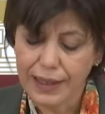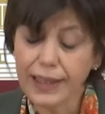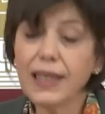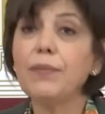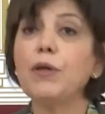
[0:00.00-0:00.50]

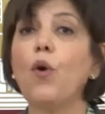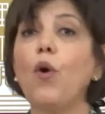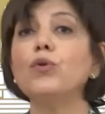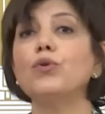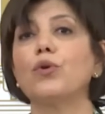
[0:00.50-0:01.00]

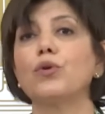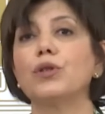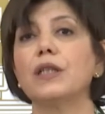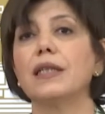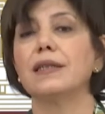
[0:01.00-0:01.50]

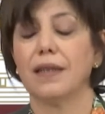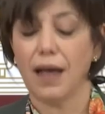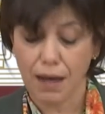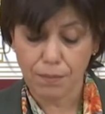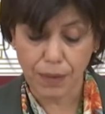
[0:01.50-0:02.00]
2019
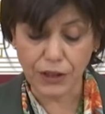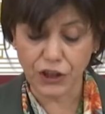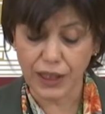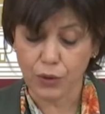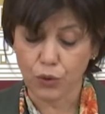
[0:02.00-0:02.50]
yılında
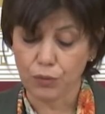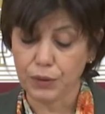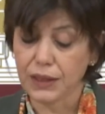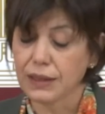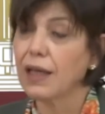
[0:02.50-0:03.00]
baş
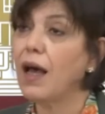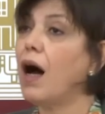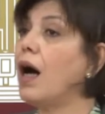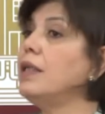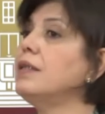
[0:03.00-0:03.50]
ekonomist,
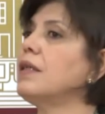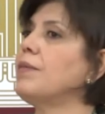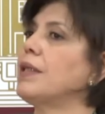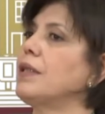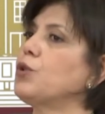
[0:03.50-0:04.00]
aynı
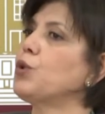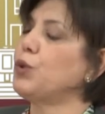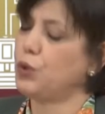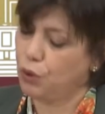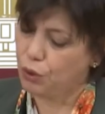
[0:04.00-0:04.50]
zamanda
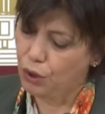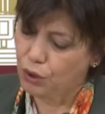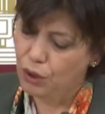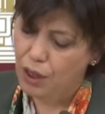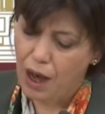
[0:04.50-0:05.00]
sosyolog,
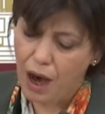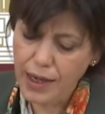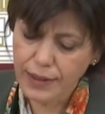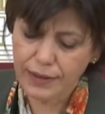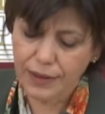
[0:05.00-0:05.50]

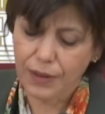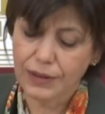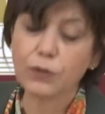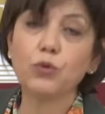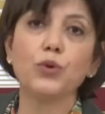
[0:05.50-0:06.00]
aynı
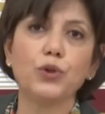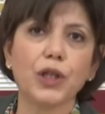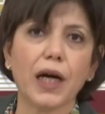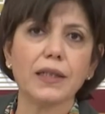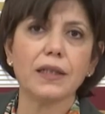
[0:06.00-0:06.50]
zamanda
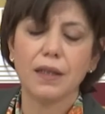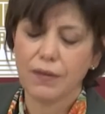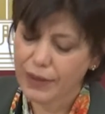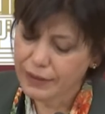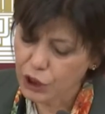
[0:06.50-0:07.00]
tüccar
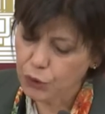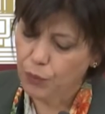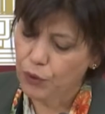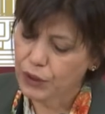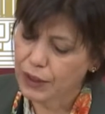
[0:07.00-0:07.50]
ve dış
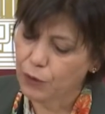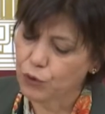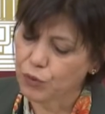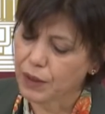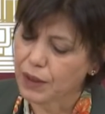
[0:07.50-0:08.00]
politika
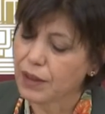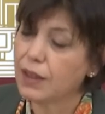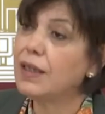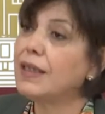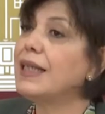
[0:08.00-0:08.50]

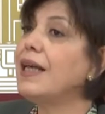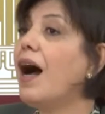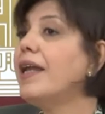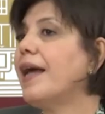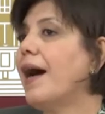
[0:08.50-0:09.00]
uzmanı
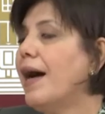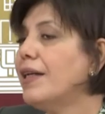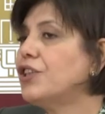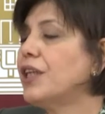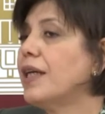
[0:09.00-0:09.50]
yani her
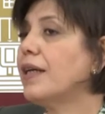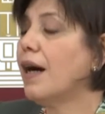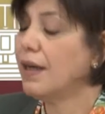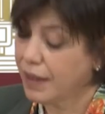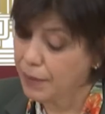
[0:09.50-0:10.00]
şey
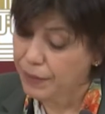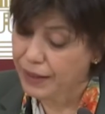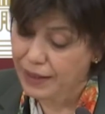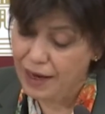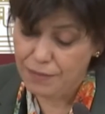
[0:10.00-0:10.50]
AKP
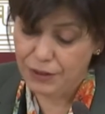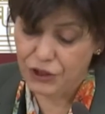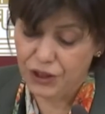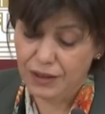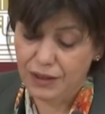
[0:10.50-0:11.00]
Genel
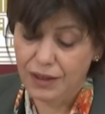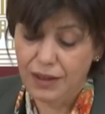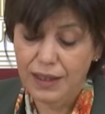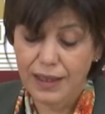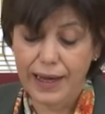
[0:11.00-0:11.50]
Başkanı
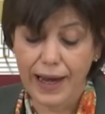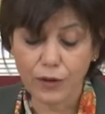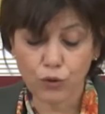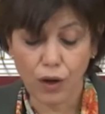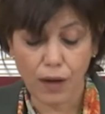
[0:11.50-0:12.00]

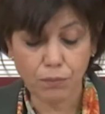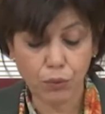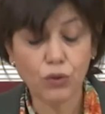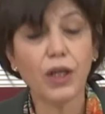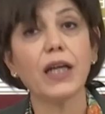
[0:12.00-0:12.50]
Erdoğan
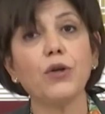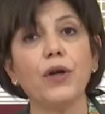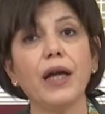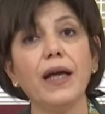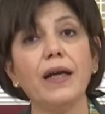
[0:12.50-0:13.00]
bunlara
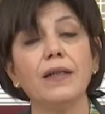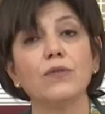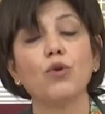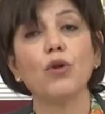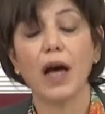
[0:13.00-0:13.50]
göre
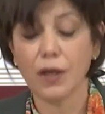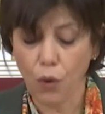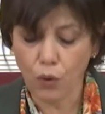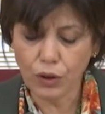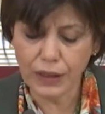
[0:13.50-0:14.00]
dolar
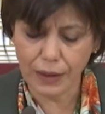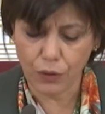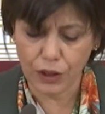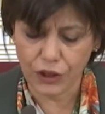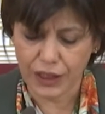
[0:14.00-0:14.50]
10 lira
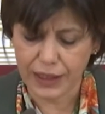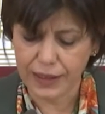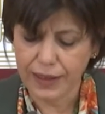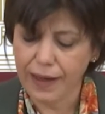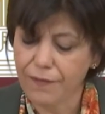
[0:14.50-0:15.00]
olacak.
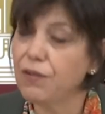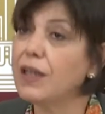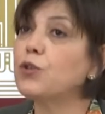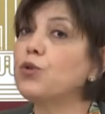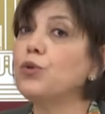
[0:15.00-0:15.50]

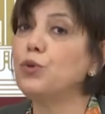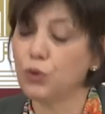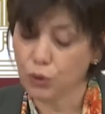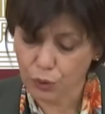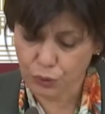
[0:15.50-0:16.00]
Enflasyon
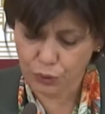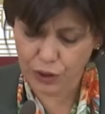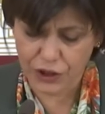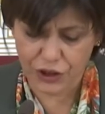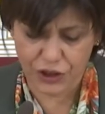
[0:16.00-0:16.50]
%30'u
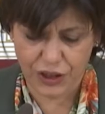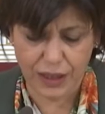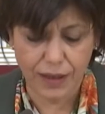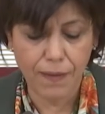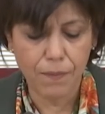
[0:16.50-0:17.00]

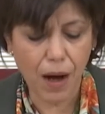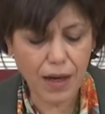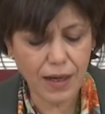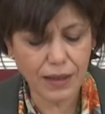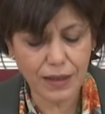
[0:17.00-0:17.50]
aşacak.
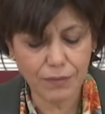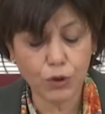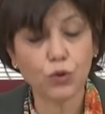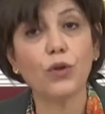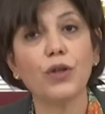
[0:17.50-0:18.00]

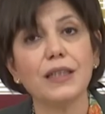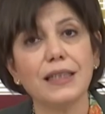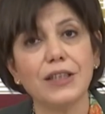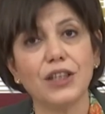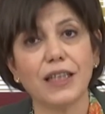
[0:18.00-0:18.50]
Bankalarımız
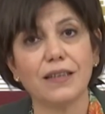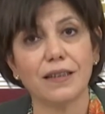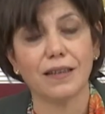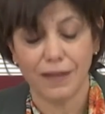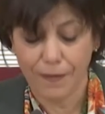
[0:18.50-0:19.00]

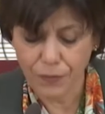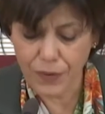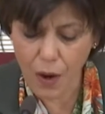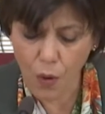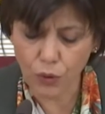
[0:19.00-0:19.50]
tökezleyecekti.
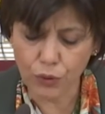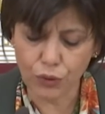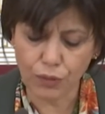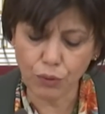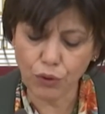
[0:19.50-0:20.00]
Ne
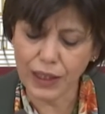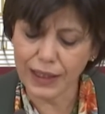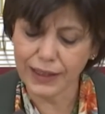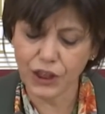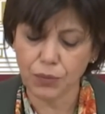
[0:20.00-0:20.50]
oldu?
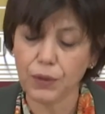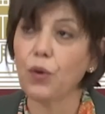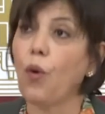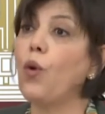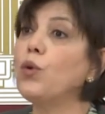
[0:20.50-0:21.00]
Bunların hiçbiri
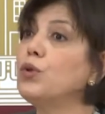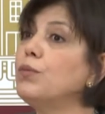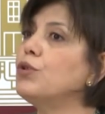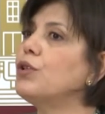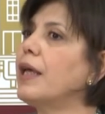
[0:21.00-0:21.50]
oldu
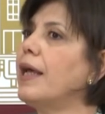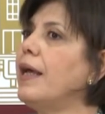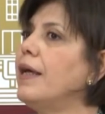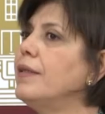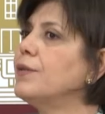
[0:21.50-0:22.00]
mu
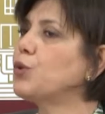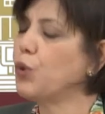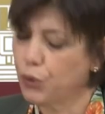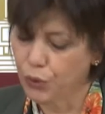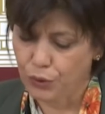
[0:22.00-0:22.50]
diye
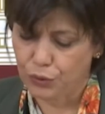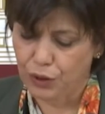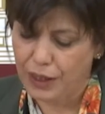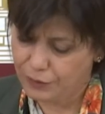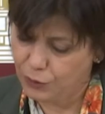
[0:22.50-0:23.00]

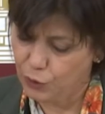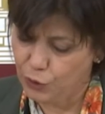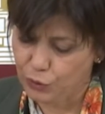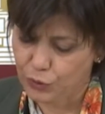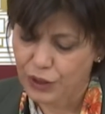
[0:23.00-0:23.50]
soruyordu.
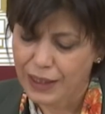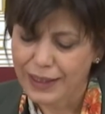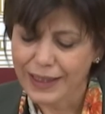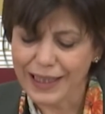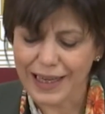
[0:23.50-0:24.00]
Hatırlıyoruz.
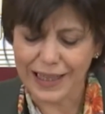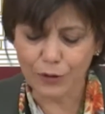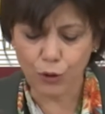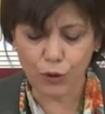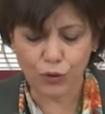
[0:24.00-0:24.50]
Yine ne
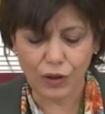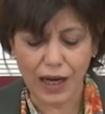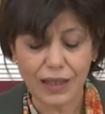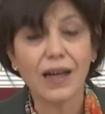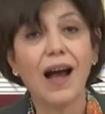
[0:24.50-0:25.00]

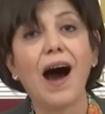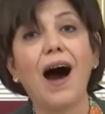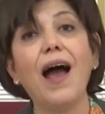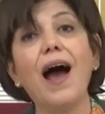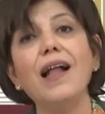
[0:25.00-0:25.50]
diyordular?
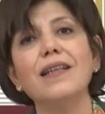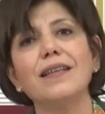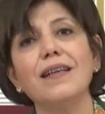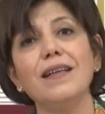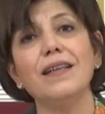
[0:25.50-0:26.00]

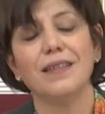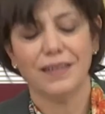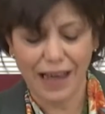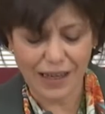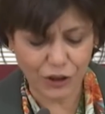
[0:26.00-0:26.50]
Hayaldi,
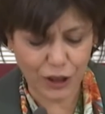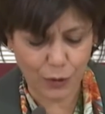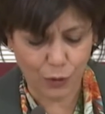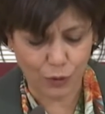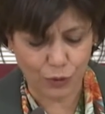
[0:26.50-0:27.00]

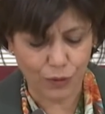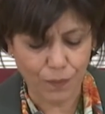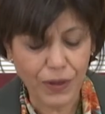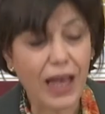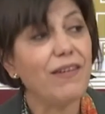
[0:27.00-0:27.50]
gerçek oldu.
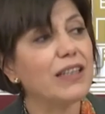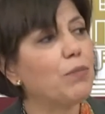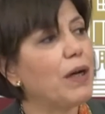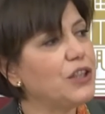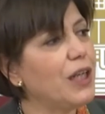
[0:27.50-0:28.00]

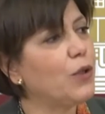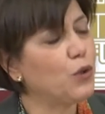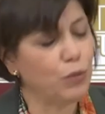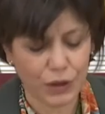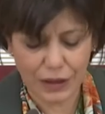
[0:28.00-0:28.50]
Evet, baş
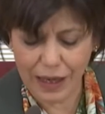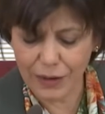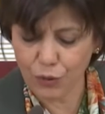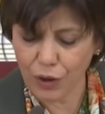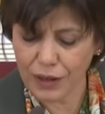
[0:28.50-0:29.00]
ekonomist
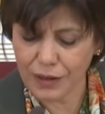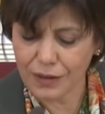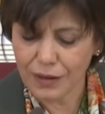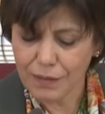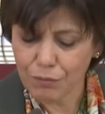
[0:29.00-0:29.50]

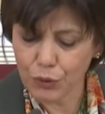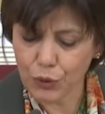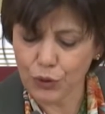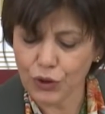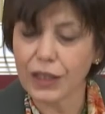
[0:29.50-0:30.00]
Erdoğan'ın bu
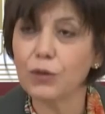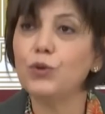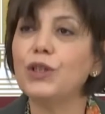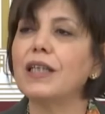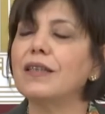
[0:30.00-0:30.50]
sözleri
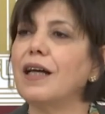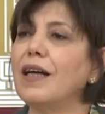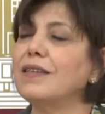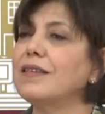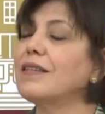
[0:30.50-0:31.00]

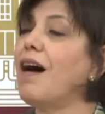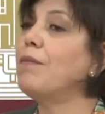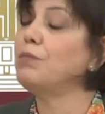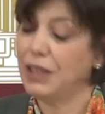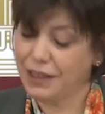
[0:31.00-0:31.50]
üzerinden
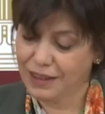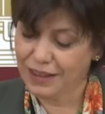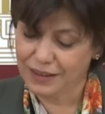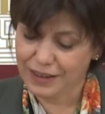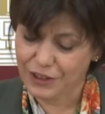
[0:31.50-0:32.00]
tam iki
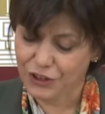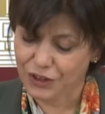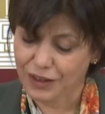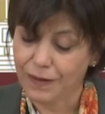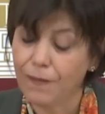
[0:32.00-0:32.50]
yıl
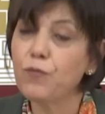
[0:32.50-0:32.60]
geçti.